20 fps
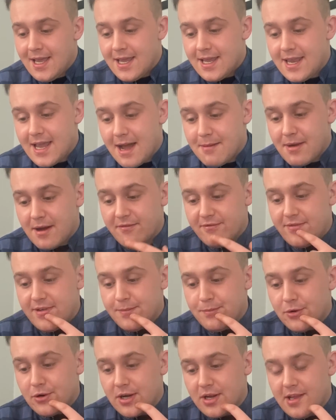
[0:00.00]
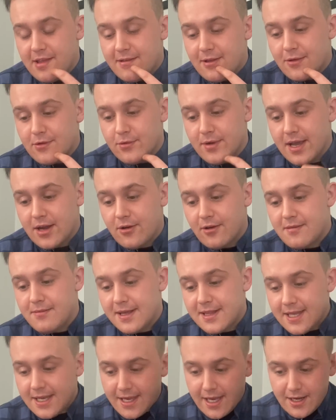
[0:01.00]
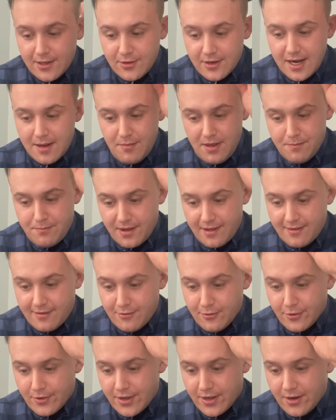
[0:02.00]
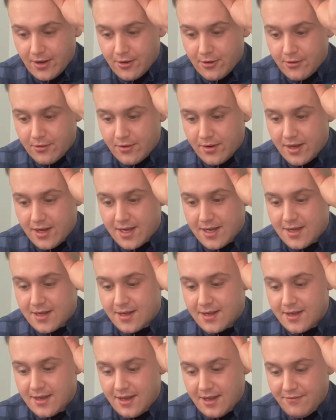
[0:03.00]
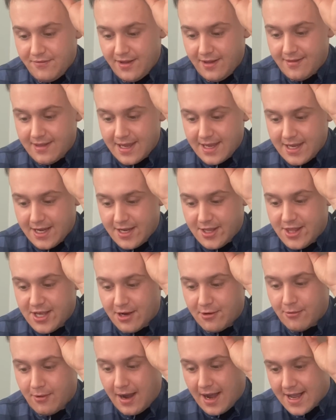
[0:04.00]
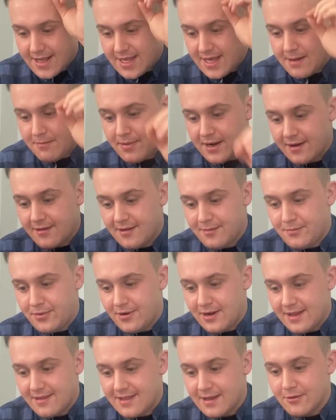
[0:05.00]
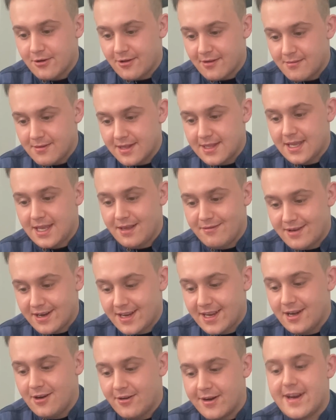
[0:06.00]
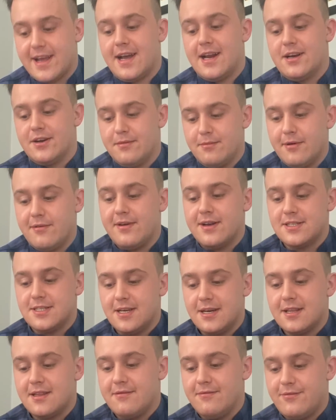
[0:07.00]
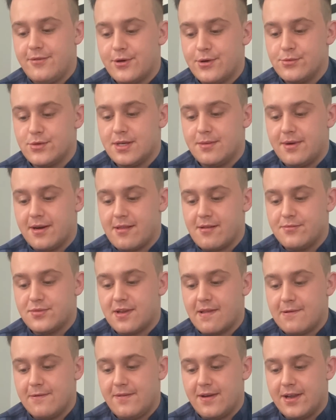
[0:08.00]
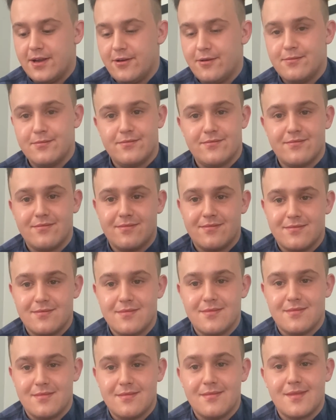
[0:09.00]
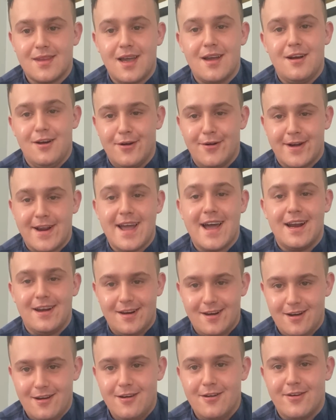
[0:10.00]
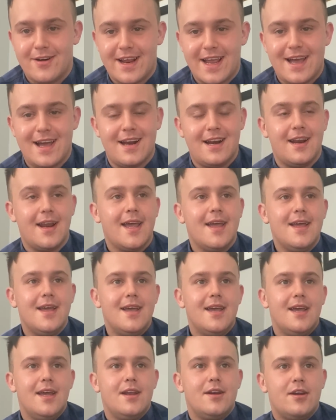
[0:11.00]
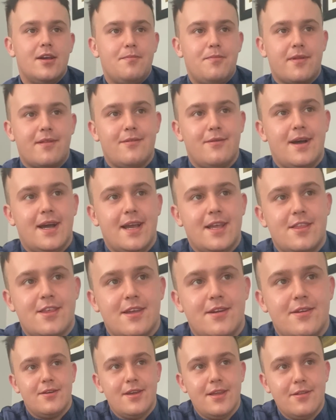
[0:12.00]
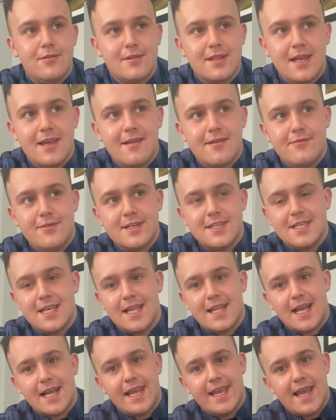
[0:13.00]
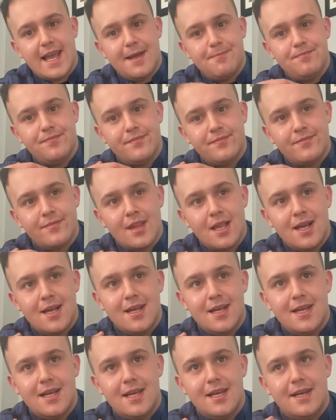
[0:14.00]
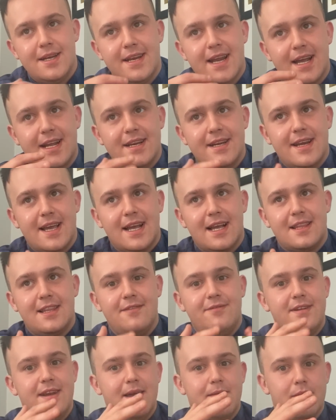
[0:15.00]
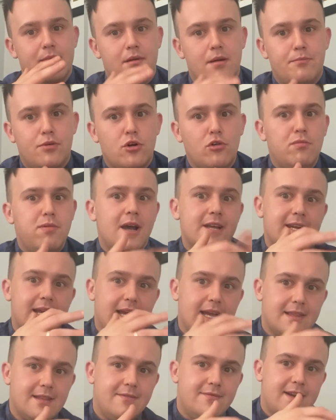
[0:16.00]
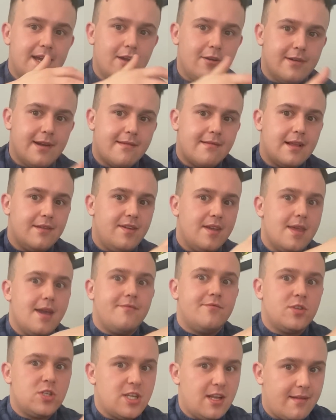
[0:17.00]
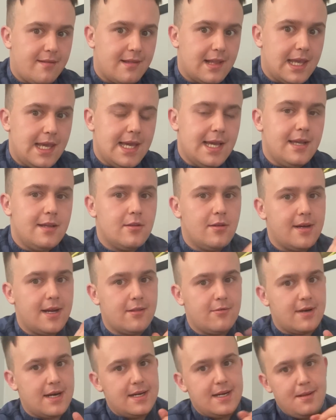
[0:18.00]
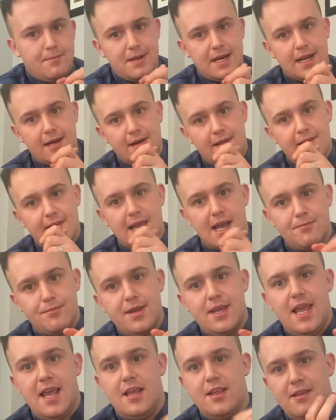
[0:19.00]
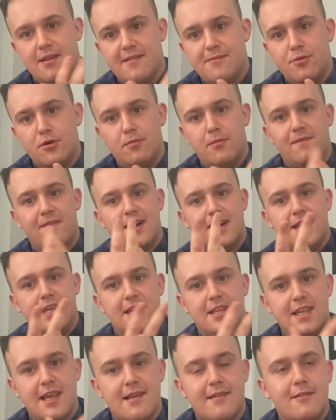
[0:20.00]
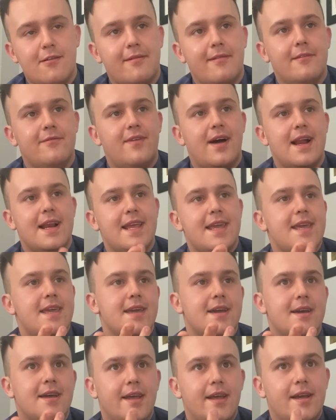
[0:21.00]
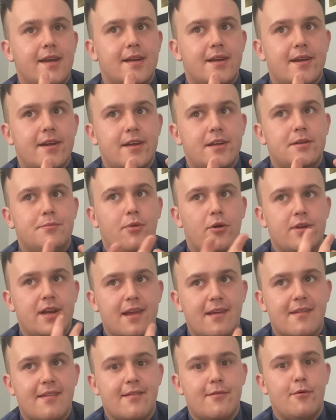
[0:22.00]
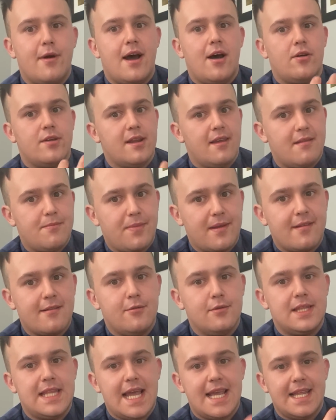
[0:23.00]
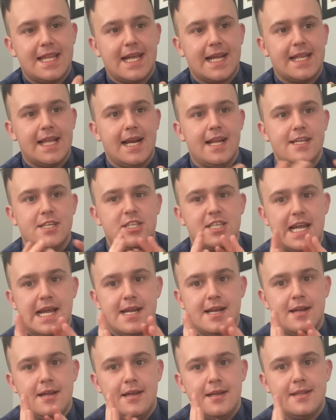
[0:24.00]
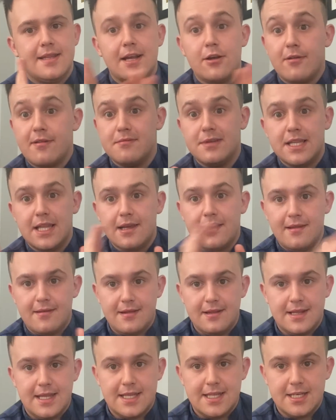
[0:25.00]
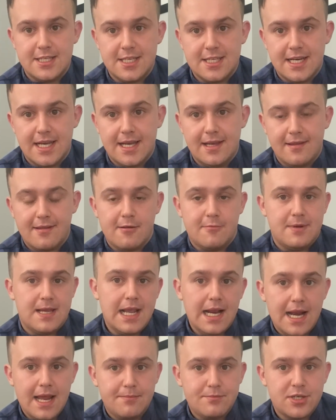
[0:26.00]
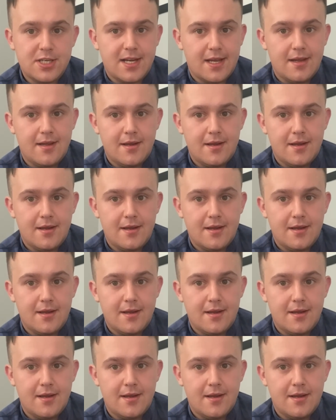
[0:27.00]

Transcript: Ja mam wybór i stosuję kosmetyki, które mi pasują e, i widzę ich działanie. Bardzo polecam kosmetyki marki L'Oreal, no bo właśnie na tym forum się bardzo przesuwają mm, L'Oreal, L'Oreal. No i posłuchajcie, i tutaj jest właśnie takie Negatywne, próba negatywnego nastawienia wszystkich do naturalnej pielęgnacji, aby jej nie spróbowali, nie stosowali, e, bo ona jest zła, ona jest paskudna i tak dalej, że te kosmetyki syntetyczne są najlepsze.